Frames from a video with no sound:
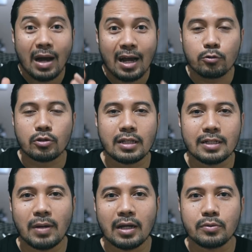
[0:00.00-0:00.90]
baru
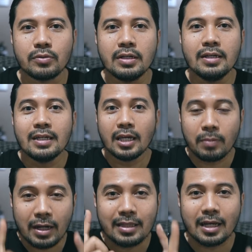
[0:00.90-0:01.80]
totally baru,
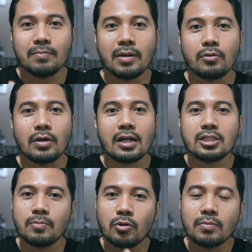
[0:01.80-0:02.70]
ibu katakan baru karena
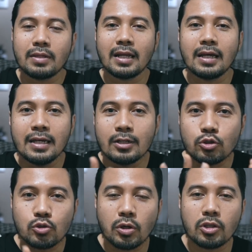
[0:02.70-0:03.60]
sebelumnya
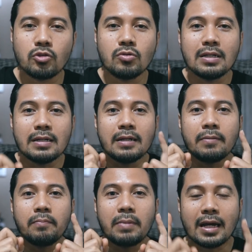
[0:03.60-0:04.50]
Suzuki itu
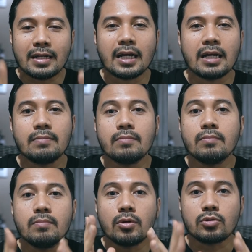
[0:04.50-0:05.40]
mengadakan
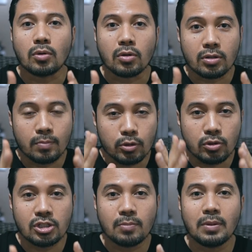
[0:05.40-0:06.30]
motor
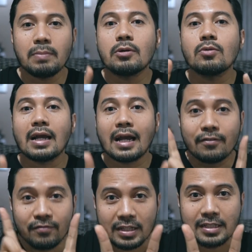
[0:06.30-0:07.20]
MotoGP menggunakan
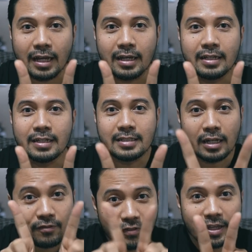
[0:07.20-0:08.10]
V, ya
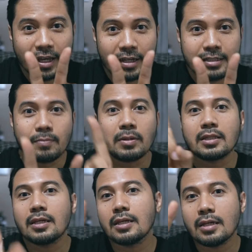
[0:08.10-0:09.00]
Jadi V ya,
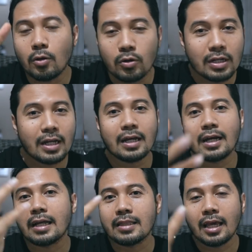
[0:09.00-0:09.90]
seperti
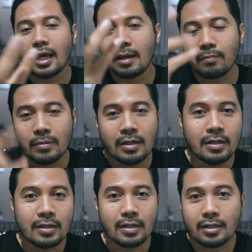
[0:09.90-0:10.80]
Honda, KTM,
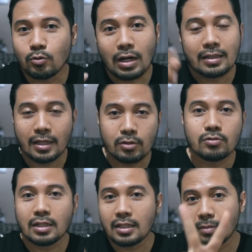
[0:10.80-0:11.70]
uh, Ducati
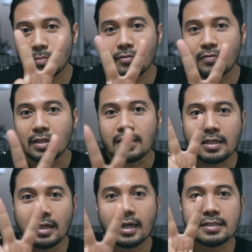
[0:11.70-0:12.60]
itu jadi tipe V,
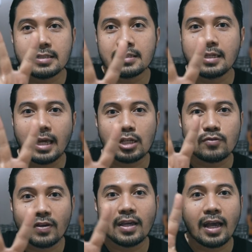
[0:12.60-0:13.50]
GS,
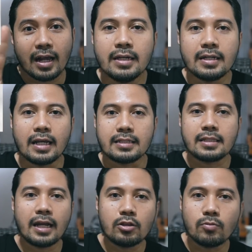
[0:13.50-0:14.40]
GSV. Nah,
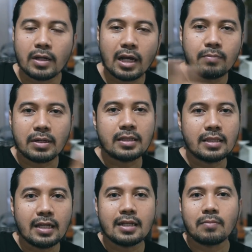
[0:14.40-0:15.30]
setelah itu mereka
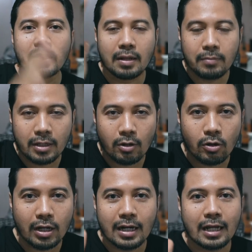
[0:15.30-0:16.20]
berhenti dan mereka
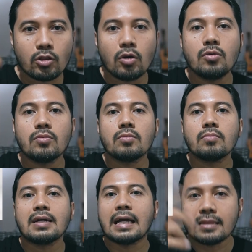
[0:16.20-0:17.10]
menelurkan atau
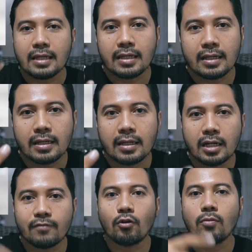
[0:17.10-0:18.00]
ganti
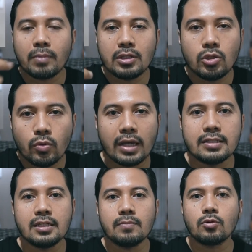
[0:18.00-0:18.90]
development new
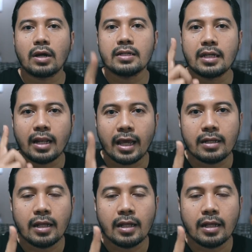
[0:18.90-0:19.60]
engine menggunakan inline